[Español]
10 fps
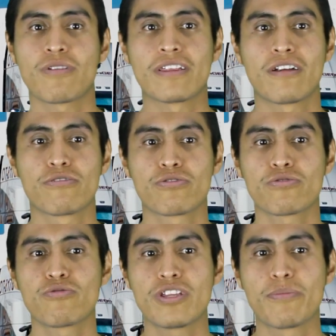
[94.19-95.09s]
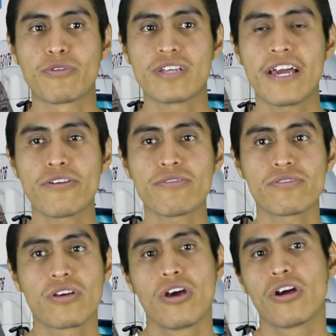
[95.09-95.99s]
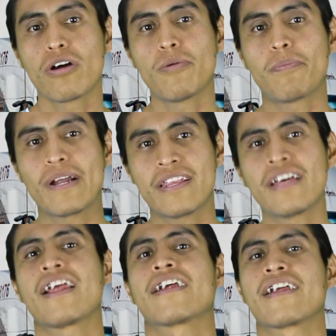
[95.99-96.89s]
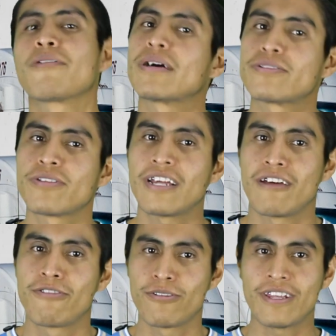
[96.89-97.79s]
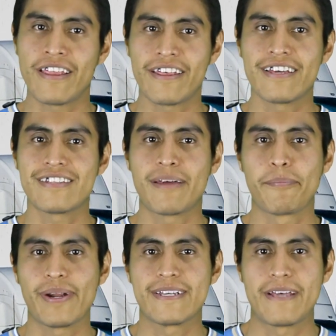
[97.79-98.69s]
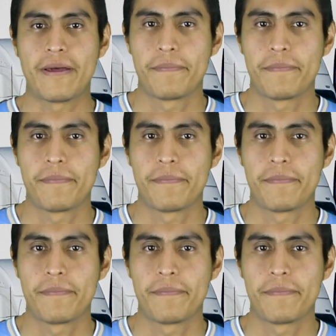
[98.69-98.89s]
durante los dos últimos años como parte de la renovación de la flota de esta empresa.